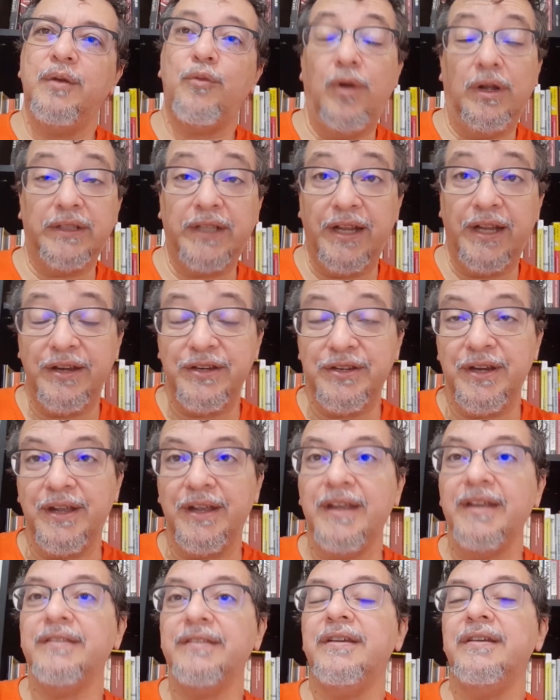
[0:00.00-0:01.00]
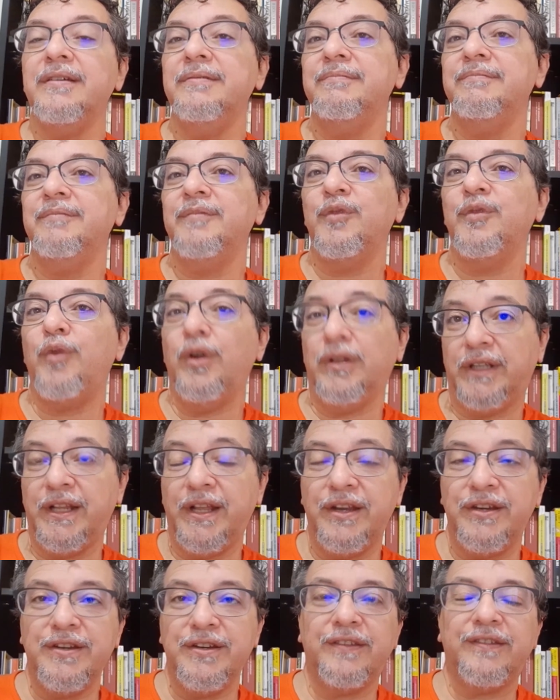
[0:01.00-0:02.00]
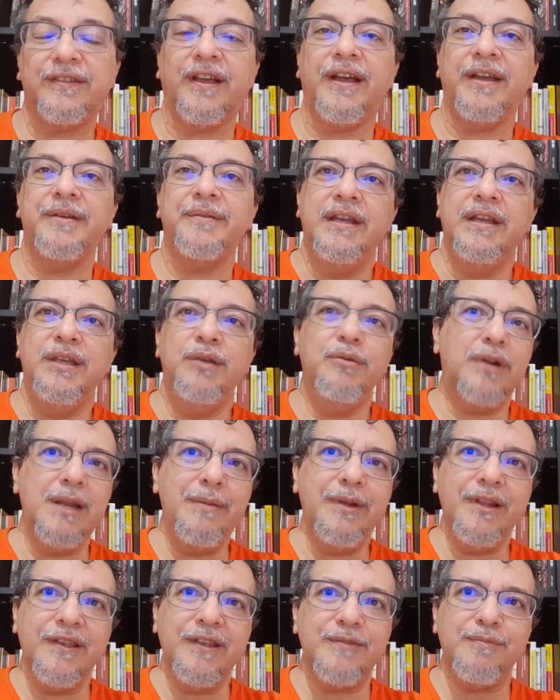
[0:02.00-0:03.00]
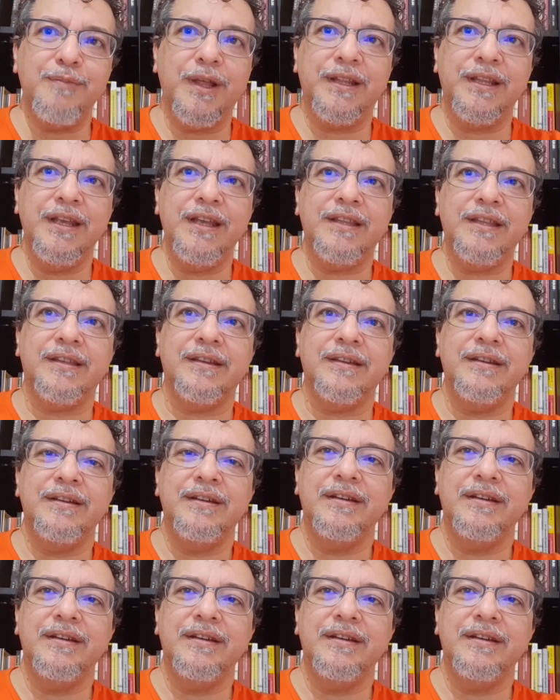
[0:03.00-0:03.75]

Quanta energia entra, quanta energia sai. E o clima desse planeta